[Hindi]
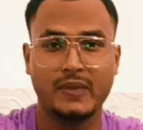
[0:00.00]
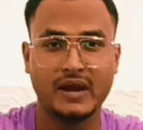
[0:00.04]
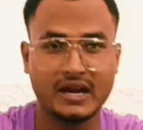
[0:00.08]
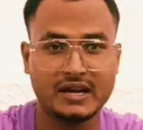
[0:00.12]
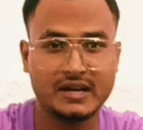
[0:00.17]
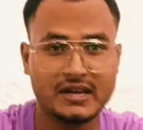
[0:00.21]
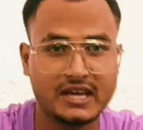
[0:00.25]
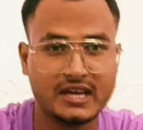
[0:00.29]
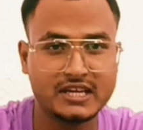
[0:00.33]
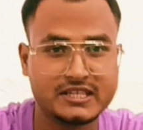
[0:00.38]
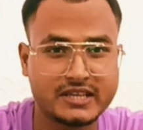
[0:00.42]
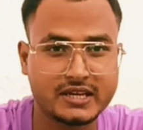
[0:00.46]

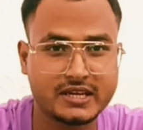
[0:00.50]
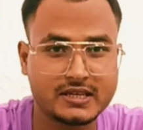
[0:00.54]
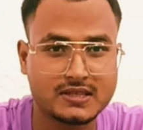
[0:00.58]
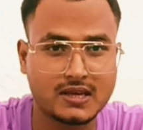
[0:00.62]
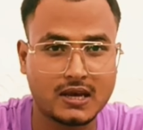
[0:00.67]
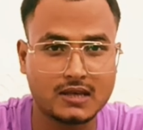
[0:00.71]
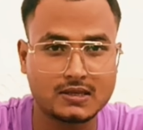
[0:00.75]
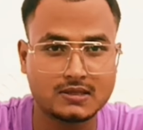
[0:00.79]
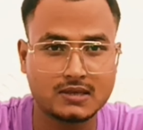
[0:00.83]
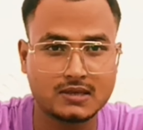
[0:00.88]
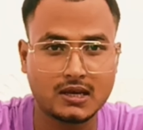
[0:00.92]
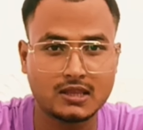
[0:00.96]
बैंडेज के
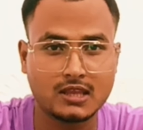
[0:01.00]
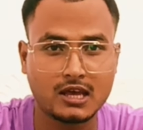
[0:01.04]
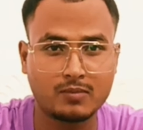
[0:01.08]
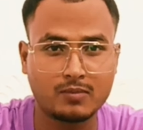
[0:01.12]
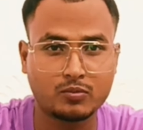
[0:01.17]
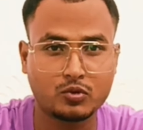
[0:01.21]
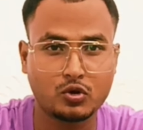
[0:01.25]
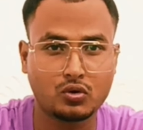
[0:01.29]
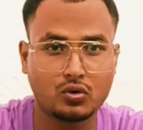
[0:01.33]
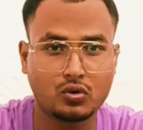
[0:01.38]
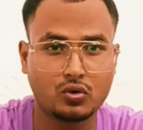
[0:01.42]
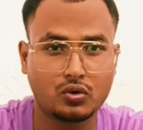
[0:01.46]
साथ साथ
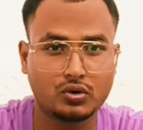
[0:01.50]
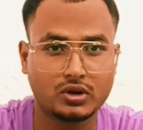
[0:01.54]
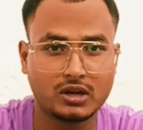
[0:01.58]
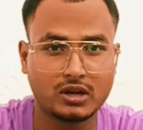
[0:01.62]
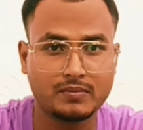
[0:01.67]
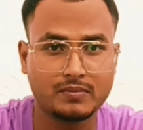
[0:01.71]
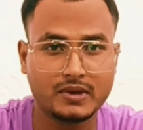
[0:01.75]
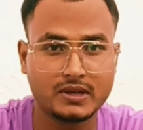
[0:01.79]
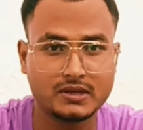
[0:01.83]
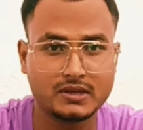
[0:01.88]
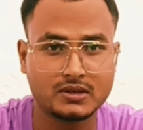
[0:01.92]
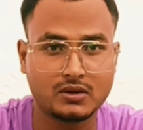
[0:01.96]
आपको
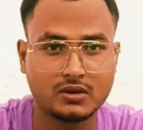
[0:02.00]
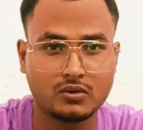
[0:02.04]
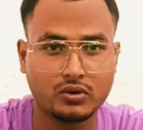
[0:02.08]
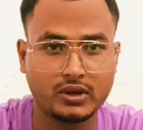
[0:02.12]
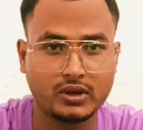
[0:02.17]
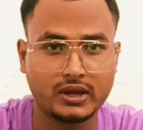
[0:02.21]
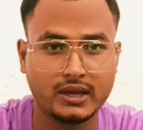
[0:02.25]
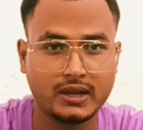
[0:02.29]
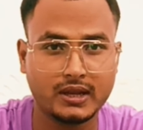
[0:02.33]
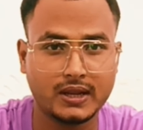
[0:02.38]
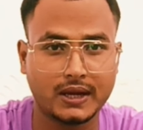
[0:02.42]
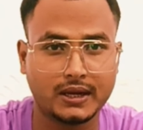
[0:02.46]
कॉटन भी ज़रूर
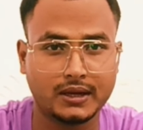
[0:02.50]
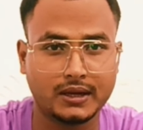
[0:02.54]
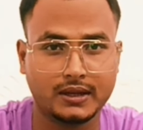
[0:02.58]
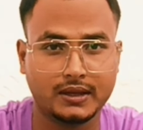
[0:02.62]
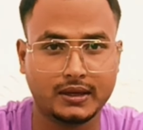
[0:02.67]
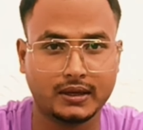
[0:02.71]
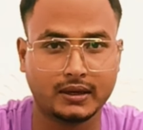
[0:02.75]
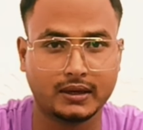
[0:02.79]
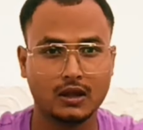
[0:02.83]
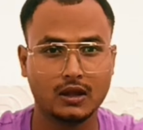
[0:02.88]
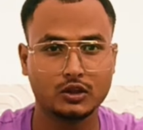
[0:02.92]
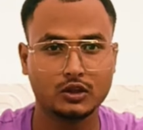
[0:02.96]
ही
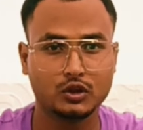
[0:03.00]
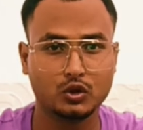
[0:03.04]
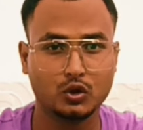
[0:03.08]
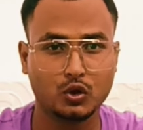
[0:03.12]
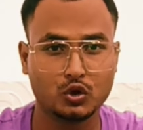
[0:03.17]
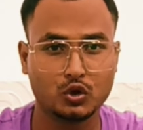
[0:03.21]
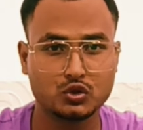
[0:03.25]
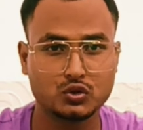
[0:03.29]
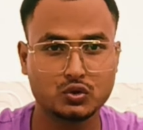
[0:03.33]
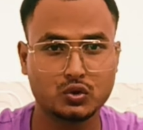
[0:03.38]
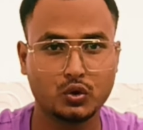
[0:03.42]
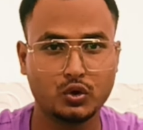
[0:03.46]
रखनी है
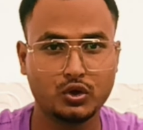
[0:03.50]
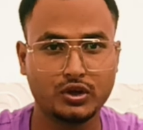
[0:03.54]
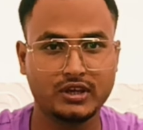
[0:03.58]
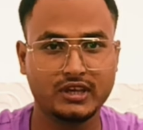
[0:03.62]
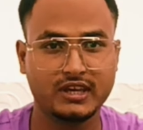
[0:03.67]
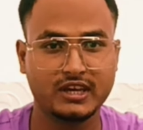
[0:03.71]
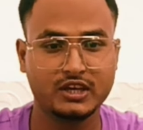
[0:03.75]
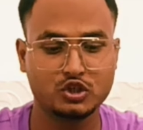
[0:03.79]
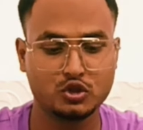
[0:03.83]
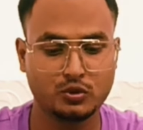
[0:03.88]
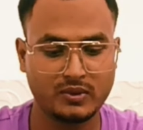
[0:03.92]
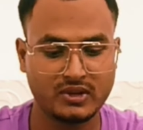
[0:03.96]
दोस्तों
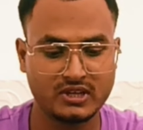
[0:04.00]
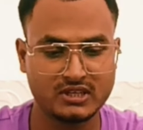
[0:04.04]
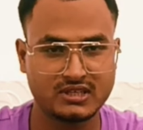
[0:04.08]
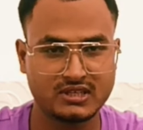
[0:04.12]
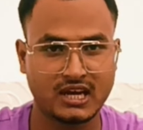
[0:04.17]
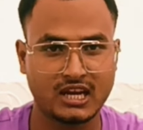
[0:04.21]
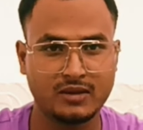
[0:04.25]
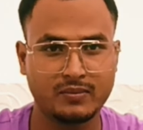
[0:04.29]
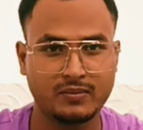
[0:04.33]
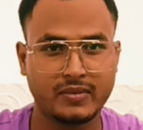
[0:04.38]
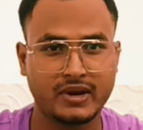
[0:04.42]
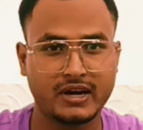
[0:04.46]
ये जो मेरी
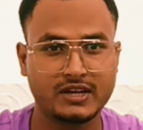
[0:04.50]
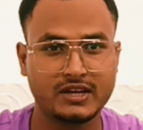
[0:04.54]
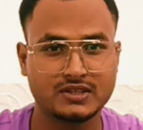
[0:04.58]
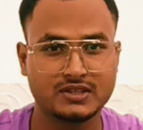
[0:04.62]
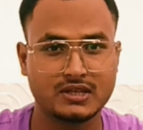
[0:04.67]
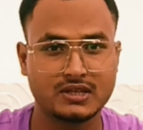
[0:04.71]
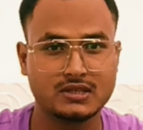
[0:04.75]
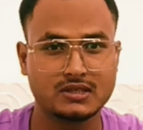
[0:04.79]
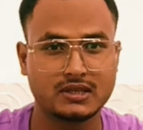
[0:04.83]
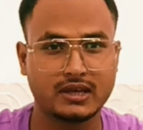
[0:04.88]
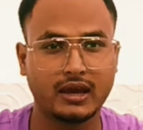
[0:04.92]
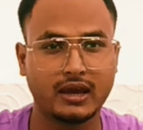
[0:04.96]
सारी
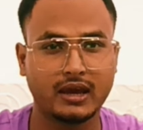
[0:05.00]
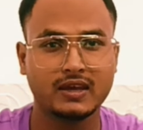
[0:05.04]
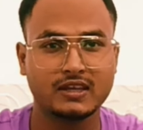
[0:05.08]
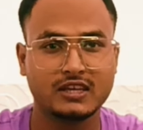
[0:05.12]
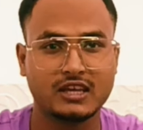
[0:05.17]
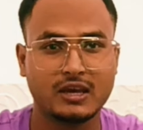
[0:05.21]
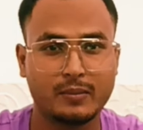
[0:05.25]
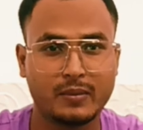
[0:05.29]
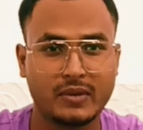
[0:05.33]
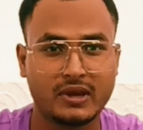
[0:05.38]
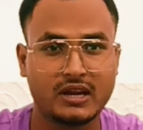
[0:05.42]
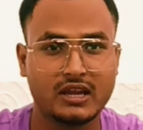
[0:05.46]
मेडिसिन है
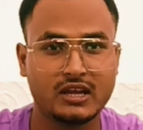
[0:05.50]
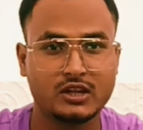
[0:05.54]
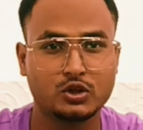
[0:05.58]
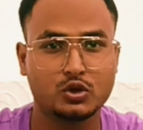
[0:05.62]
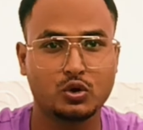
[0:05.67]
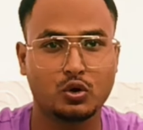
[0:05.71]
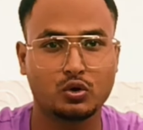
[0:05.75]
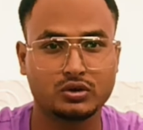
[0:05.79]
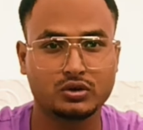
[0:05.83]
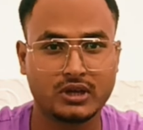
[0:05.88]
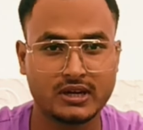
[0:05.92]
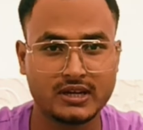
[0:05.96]
ये मैंने
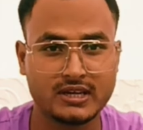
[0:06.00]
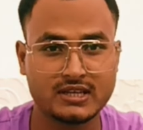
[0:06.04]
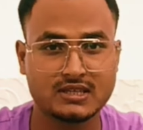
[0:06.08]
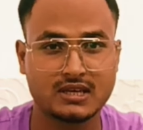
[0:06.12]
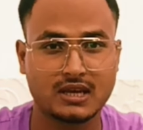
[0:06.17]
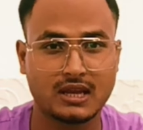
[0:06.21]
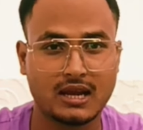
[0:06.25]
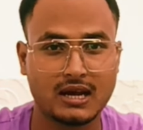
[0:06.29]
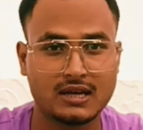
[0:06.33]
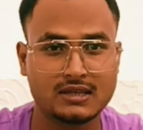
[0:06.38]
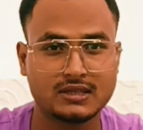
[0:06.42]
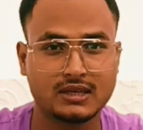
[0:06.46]
डॉक्टर की
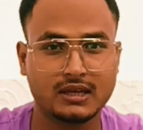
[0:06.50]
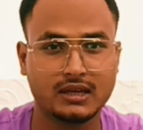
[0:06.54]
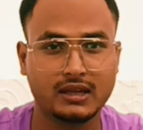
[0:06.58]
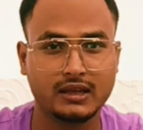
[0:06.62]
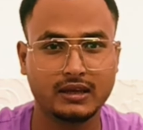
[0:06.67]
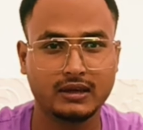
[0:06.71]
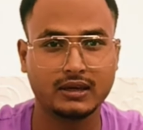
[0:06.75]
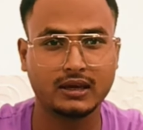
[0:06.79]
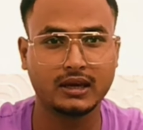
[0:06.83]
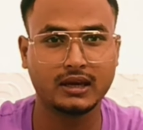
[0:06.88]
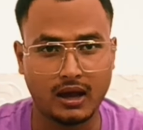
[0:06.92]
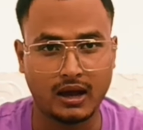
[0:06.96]
सलाह से ली
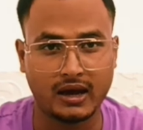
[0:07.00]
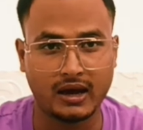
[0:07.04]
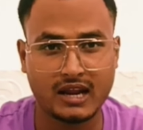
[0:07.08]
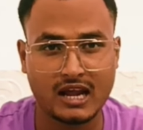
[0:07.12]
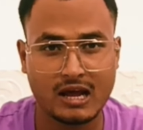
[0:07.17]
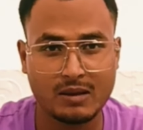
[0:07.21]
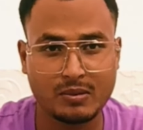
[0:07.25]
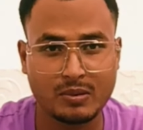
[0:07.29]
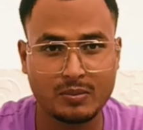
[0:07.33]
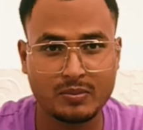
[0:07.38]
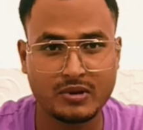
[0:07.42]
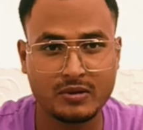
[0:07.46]
है अगर
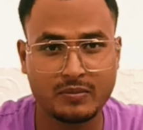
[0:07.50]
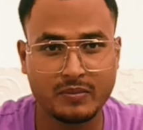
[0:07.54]
आप अपनी